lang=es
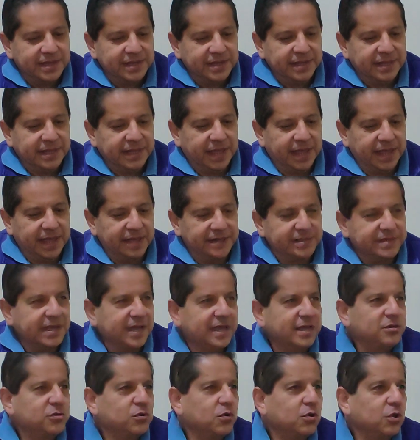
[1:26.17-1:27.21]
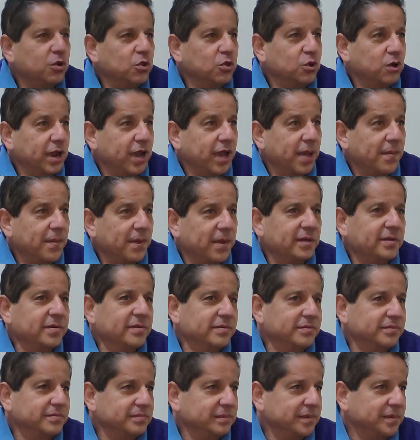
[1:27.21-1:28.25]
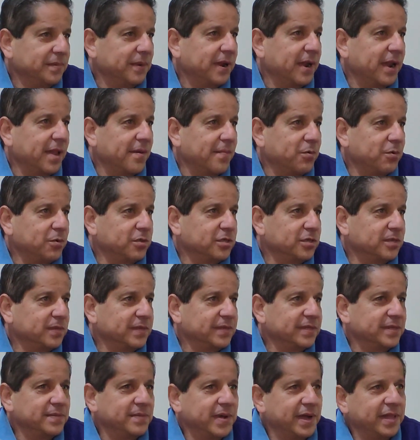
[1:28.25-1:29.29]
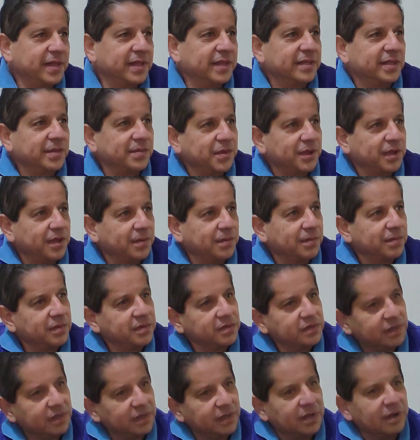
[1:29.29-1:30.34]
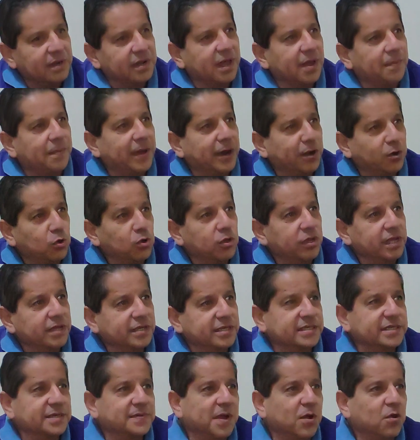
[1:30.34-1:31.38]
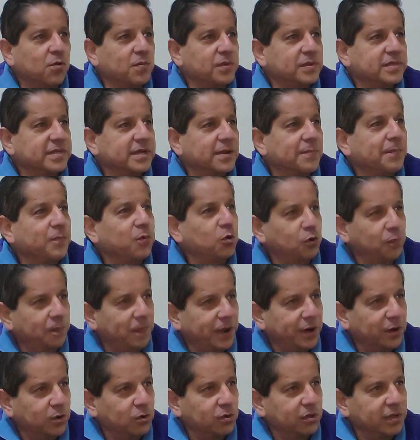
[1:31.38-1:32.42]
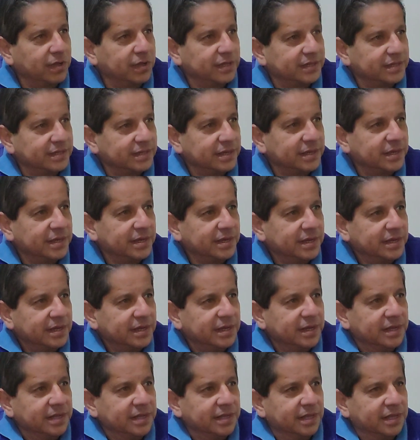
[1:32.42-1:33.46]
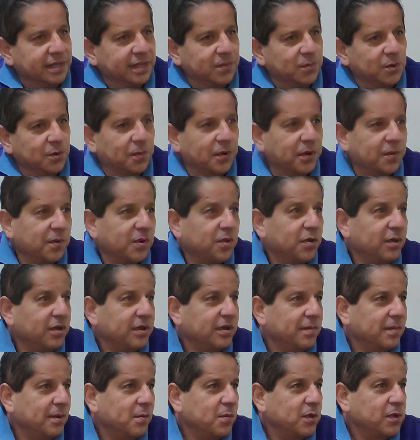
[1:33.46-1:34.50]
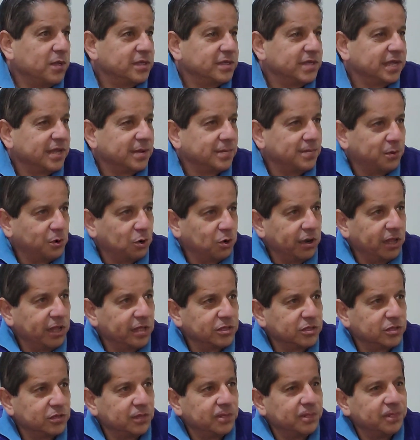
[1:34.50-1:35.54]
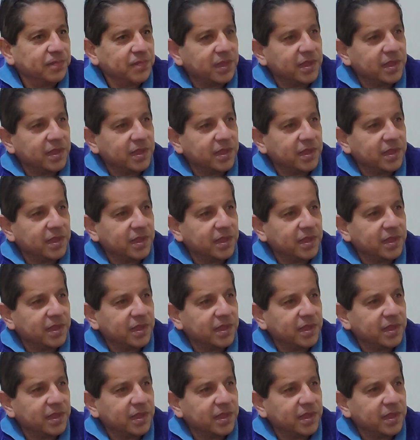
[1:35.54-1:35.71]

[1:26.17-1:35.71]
De ahí se ha hecho un cronograma para la próxima semana también en, en las parroquias, que se va a comenzar por parroquias. Tenemos primero que vamos a iniciar en progreso,